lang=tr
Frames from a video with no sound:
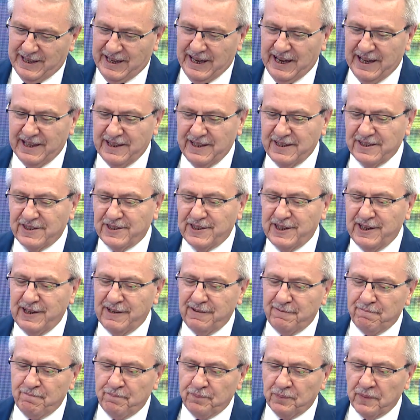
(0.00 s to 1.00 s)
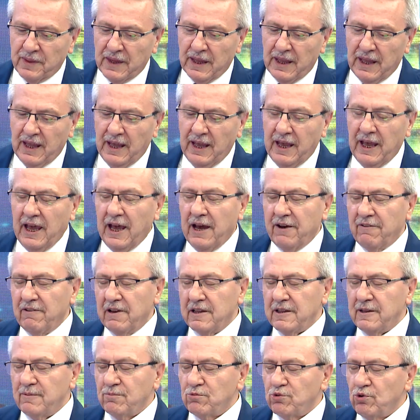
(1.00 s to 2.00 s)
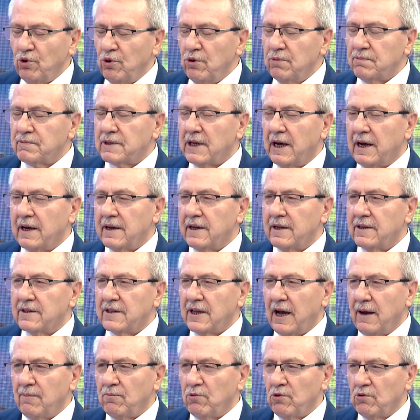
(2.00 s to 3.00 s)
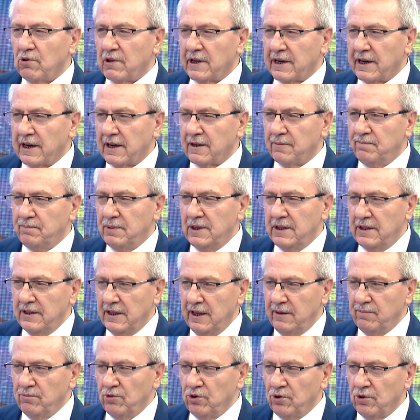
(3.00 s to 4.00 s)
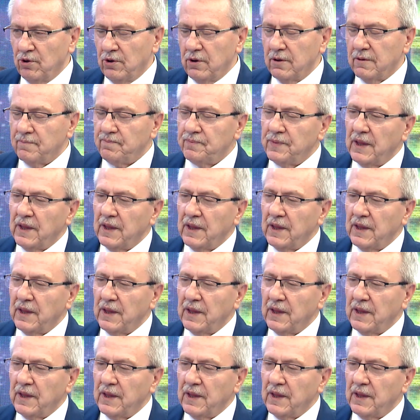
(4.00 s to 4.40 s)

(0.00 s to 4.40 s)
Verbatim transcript: kendisi. Efendim doğum tarihi tam olarak bilinemiyor.